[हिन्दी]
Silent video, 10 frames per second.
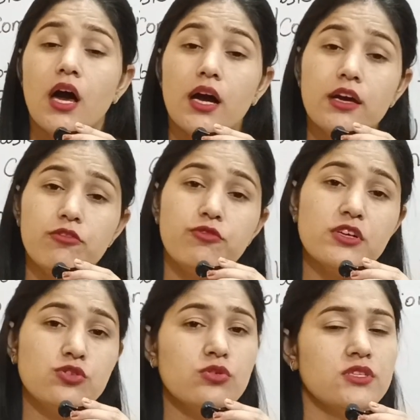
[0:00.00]
अगर
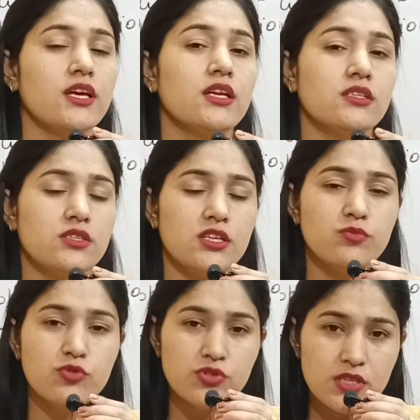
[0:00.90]
फर्स्ट और सेकेंड
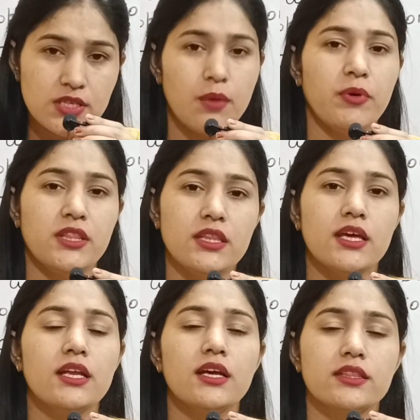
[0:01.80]
स्टेज में उस चीज़ का पता
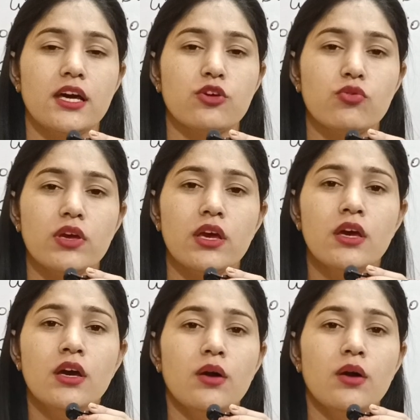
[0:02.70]
नहीं लगता क्योंकि